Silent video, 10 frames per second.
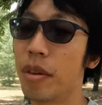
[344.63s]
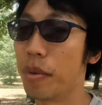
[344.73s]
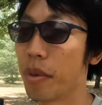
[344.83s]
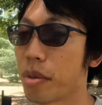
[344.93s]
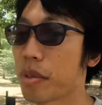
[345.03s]

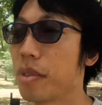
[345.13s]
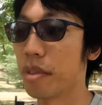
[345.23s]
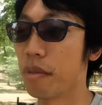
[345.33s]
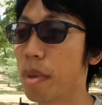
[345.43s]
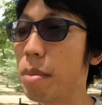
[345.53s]
もうよ
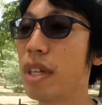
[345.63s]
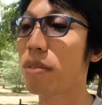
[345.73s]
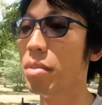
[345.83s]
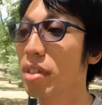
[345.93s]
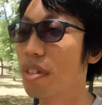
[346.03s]
く耳に
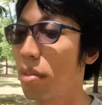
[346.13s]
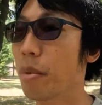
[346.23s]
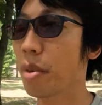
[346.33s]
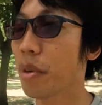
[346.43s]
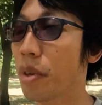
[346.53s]
するんですけど
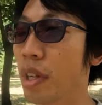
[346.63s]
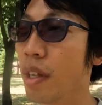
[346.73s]
も